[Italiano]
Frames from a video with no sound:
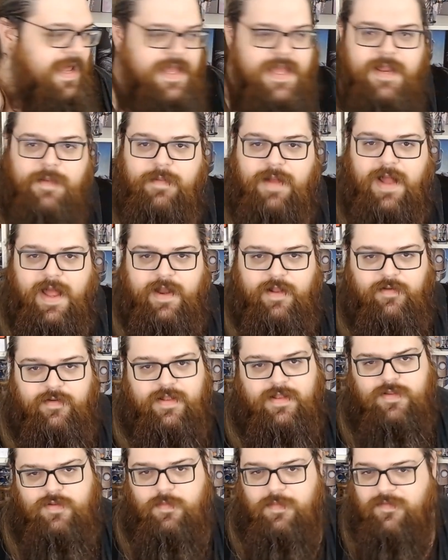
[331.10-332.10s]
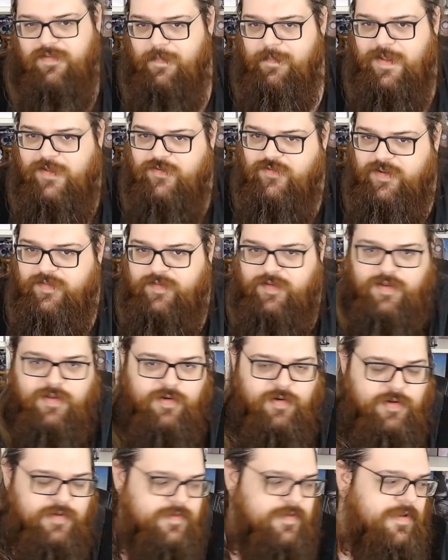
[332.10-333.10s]
lacrimare, ovviamente non mi fa piangere a
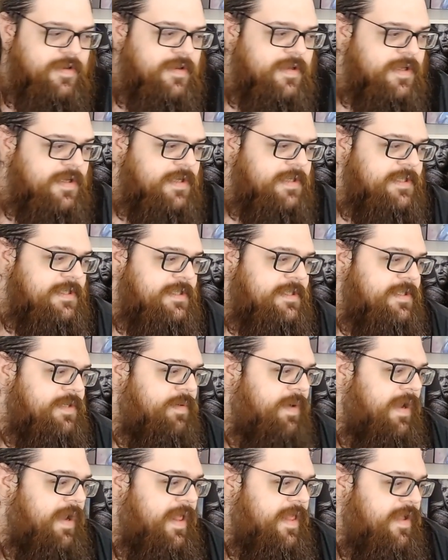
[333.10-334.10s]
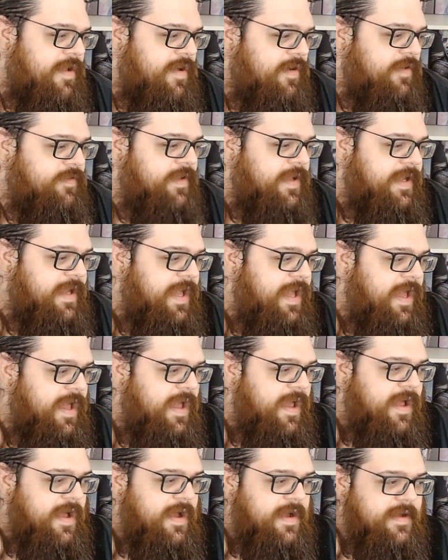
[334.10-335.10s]
singhiozzi, quella è una cosa
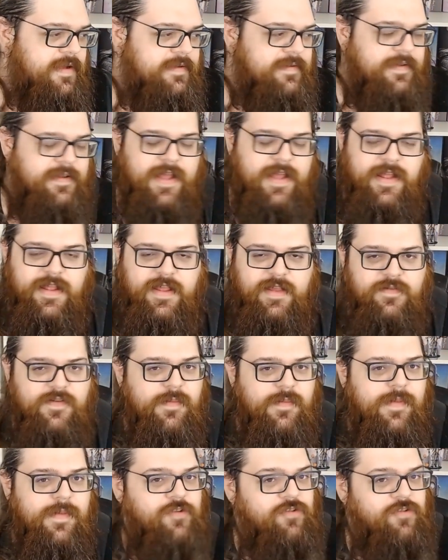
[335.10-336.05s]
che eh, si tiene nei film a